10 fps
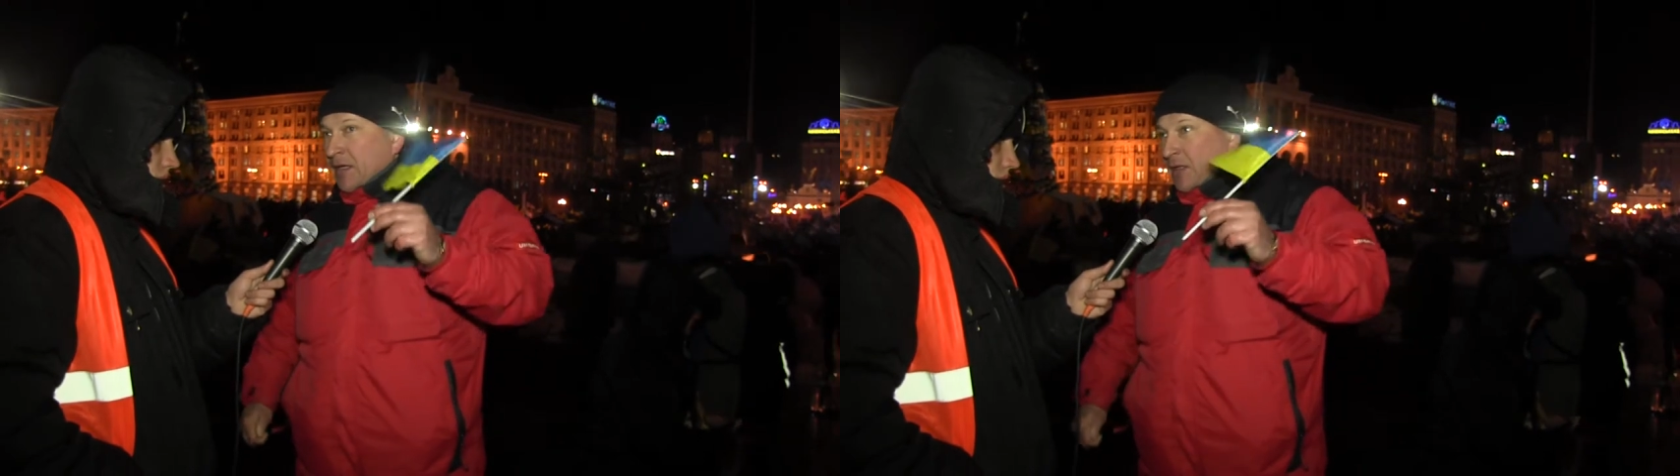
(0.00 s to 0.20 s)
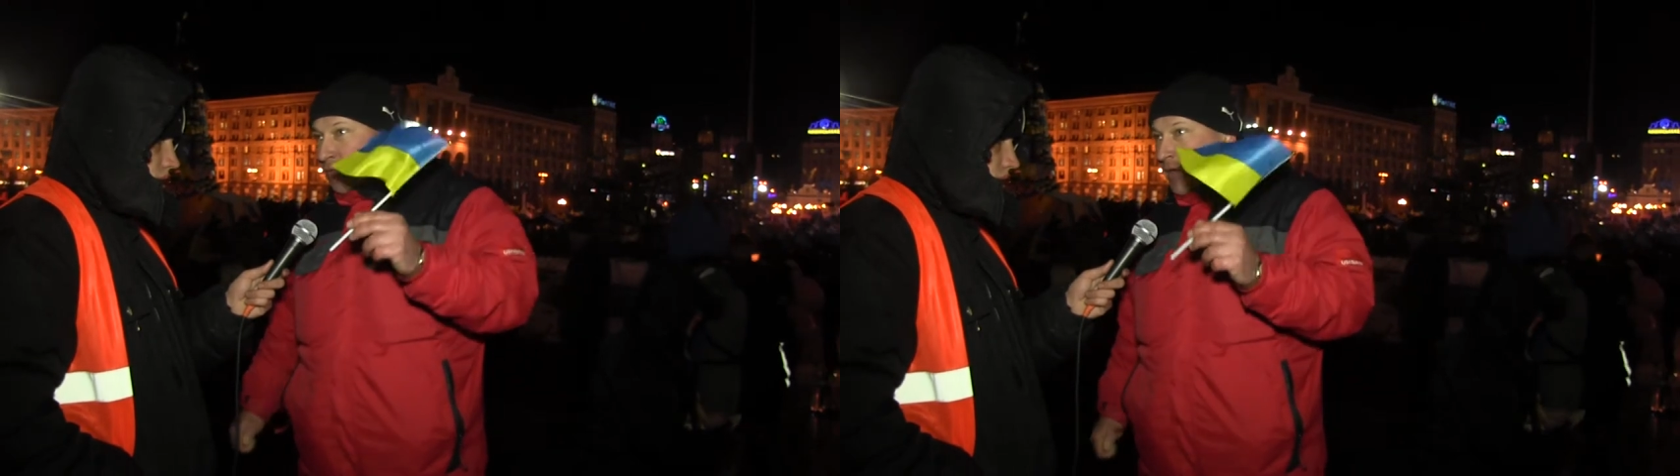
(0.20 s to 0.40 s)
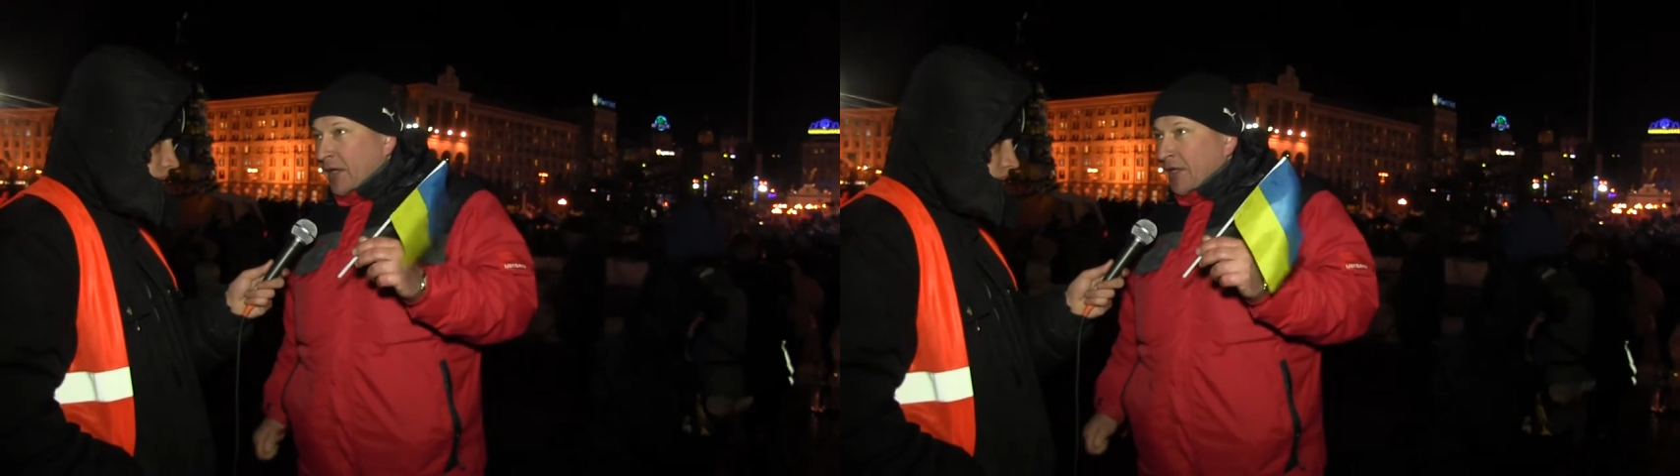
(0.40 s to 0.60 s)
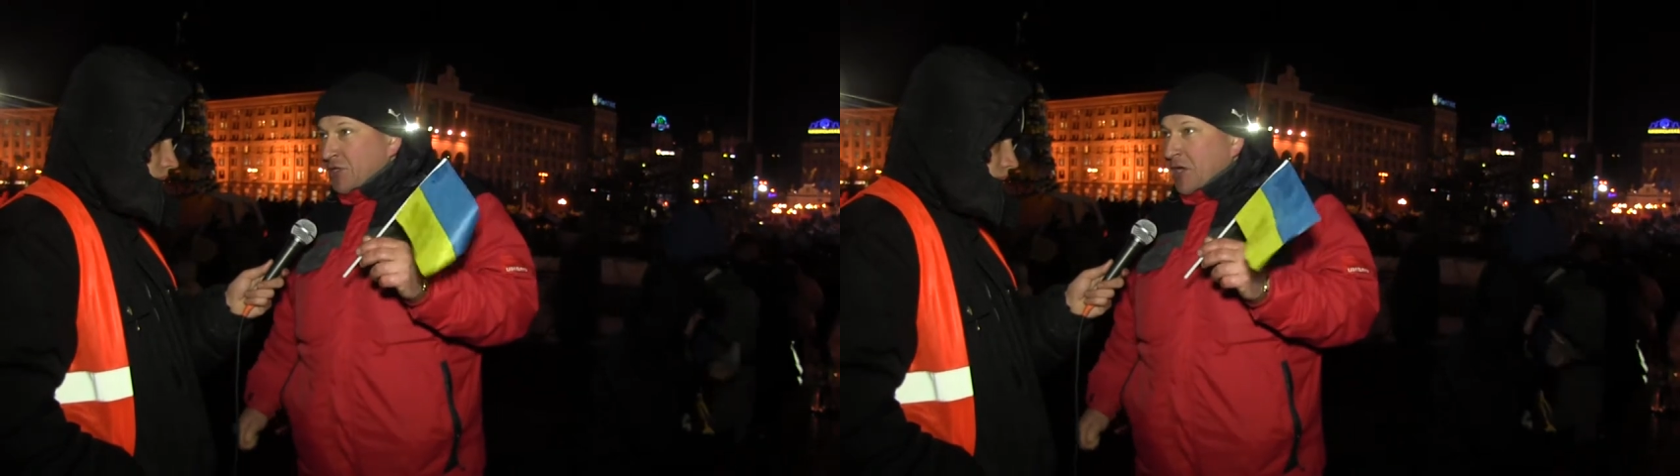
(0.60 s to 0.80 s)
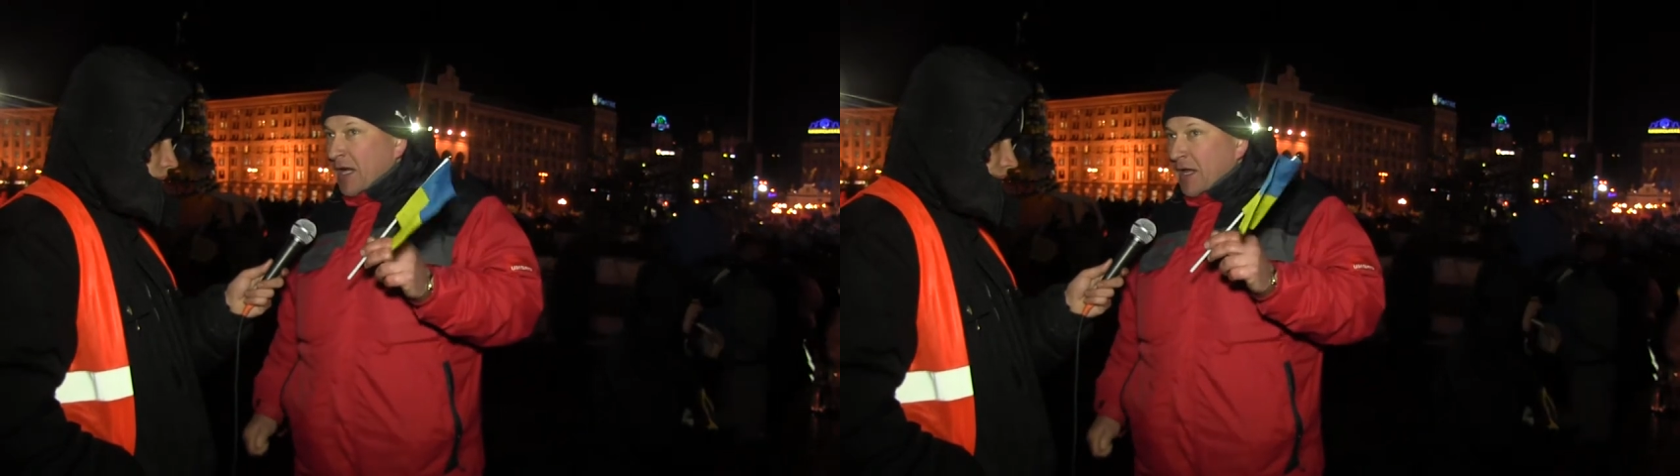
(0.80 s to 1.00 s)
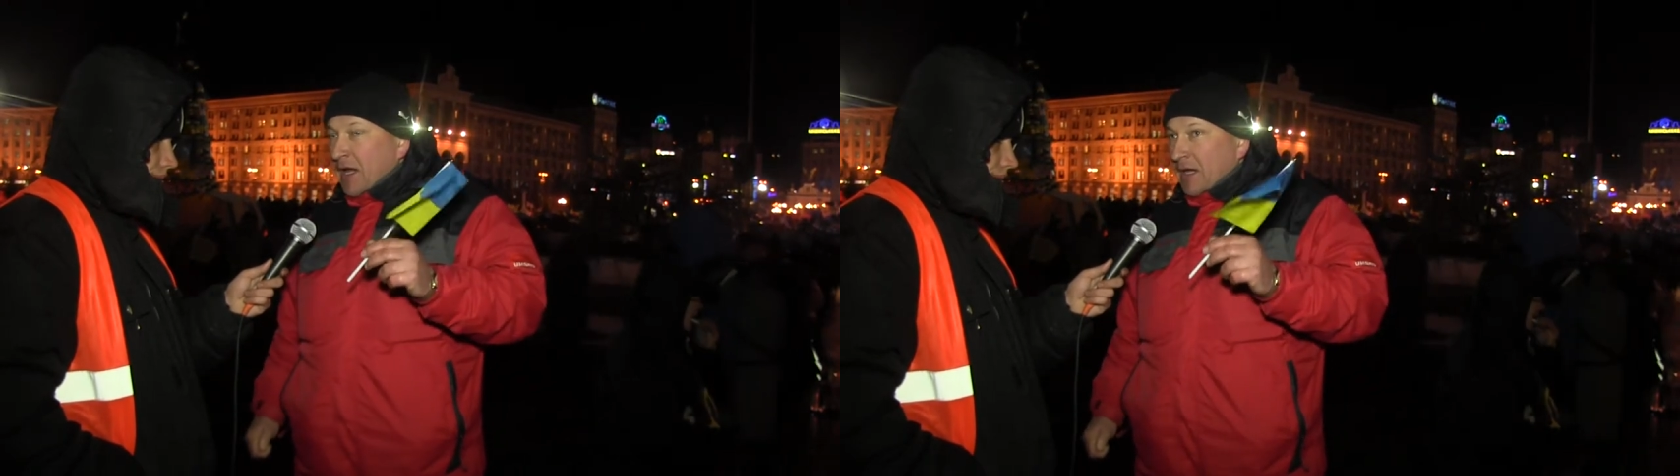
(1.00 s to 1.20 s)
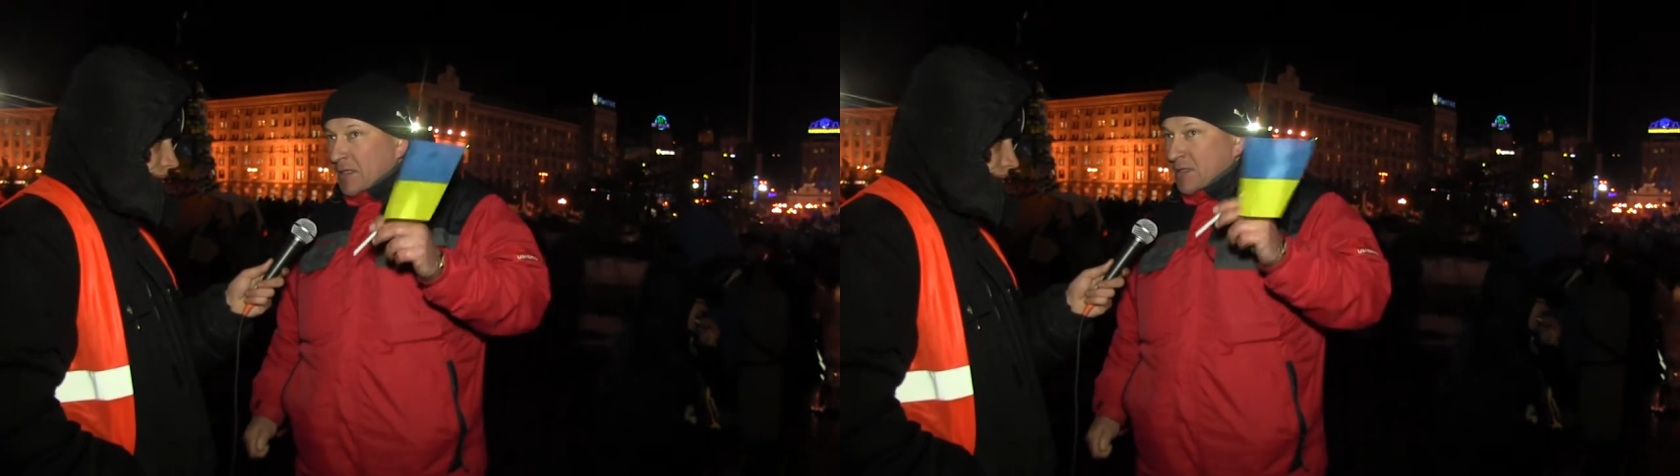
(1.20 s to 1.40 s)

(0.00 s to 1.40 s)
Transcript: которые кричали,